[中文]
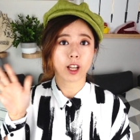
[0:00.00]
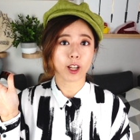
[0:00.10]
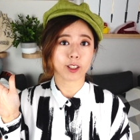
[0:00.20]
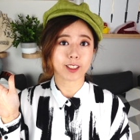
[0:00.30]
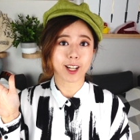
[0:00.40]

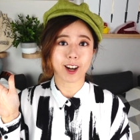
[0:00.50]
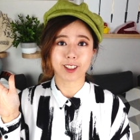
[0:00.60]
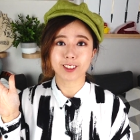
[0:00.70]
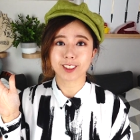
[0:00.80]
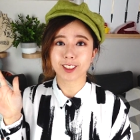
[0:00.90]
Hello，大家
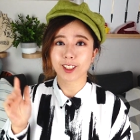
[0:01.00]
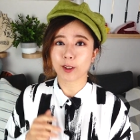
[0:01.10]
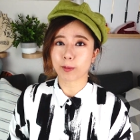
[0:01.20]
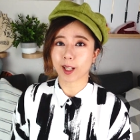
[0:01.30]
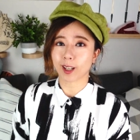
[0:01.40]
好，今天
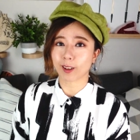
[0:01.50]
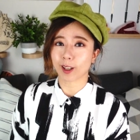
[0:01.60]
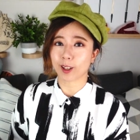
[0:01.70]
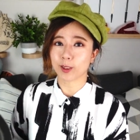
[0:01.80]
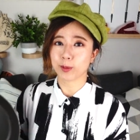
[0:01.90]
我们来聊
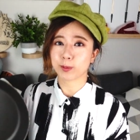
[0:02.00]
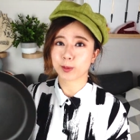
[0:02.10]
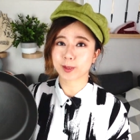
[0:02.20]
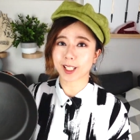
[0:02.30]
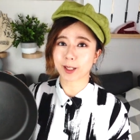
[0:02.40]
聊
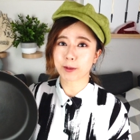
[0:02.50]
不粘